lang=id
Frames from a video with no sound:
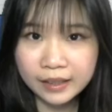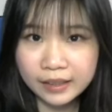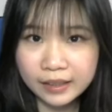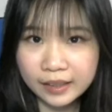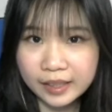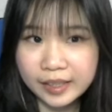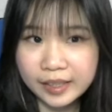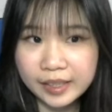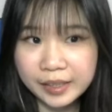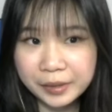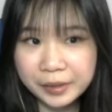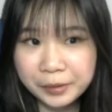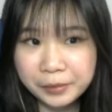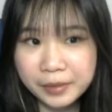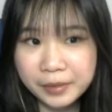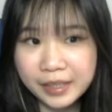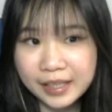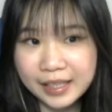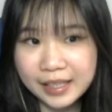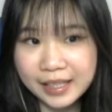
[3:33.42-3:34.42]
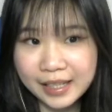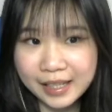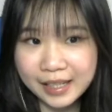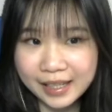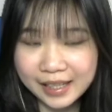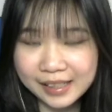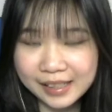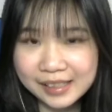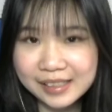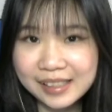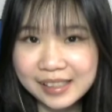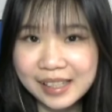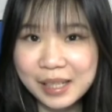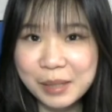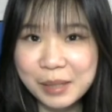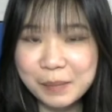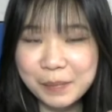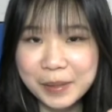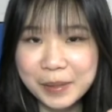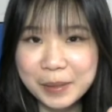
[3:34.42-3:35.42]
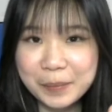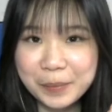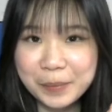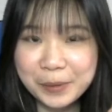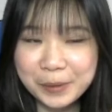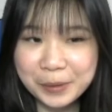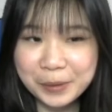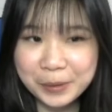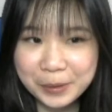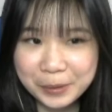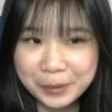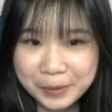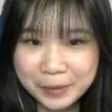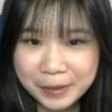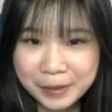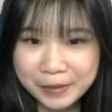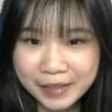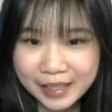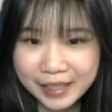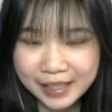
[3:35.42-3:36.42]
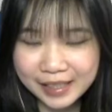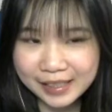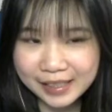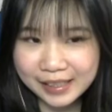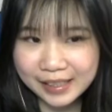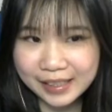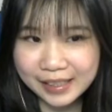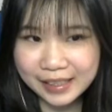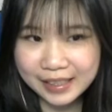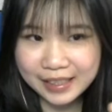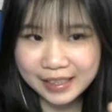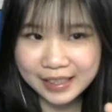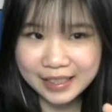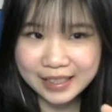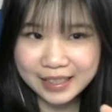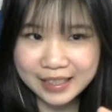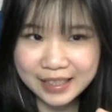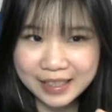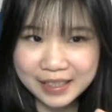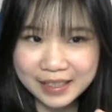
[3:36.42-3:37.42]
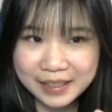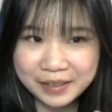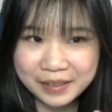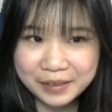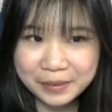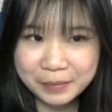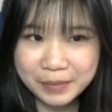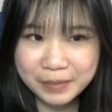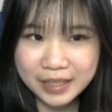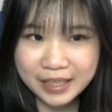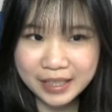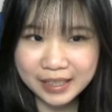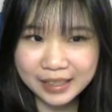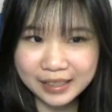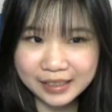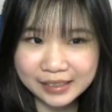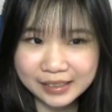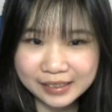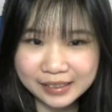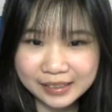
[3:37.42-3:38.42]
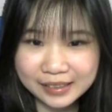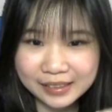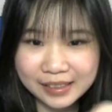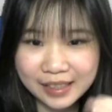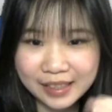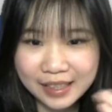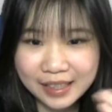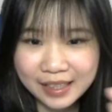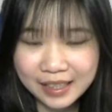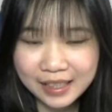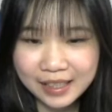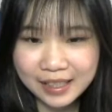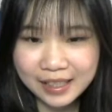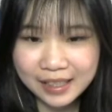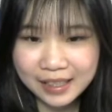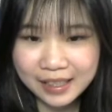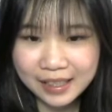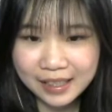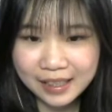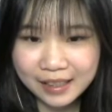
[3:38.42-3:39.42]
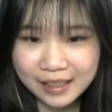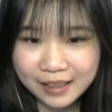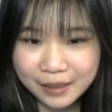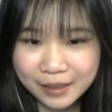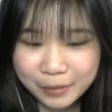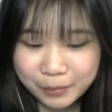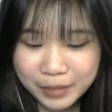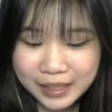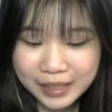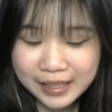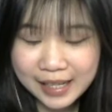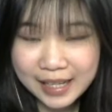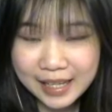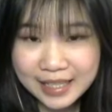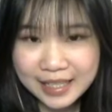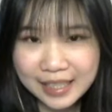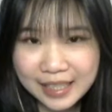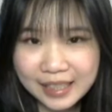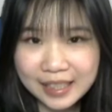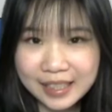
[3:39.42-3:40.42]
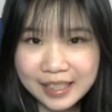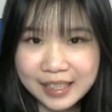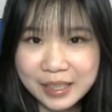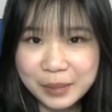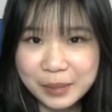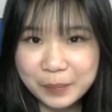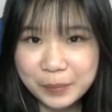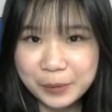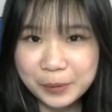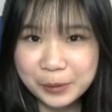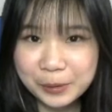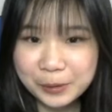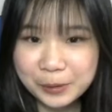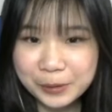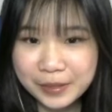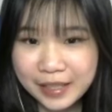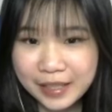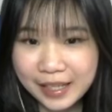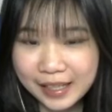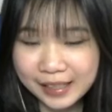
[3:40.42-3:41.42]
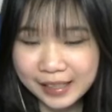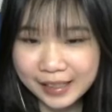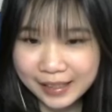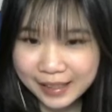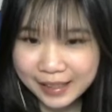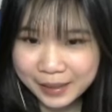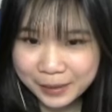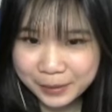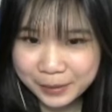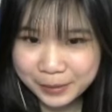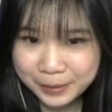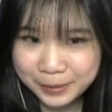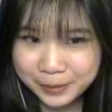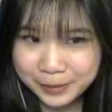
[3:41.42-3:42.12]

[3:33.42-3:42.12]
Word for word: 32DL 82WL ya jadi di sini aku bakal menggacha 30 DLan aku.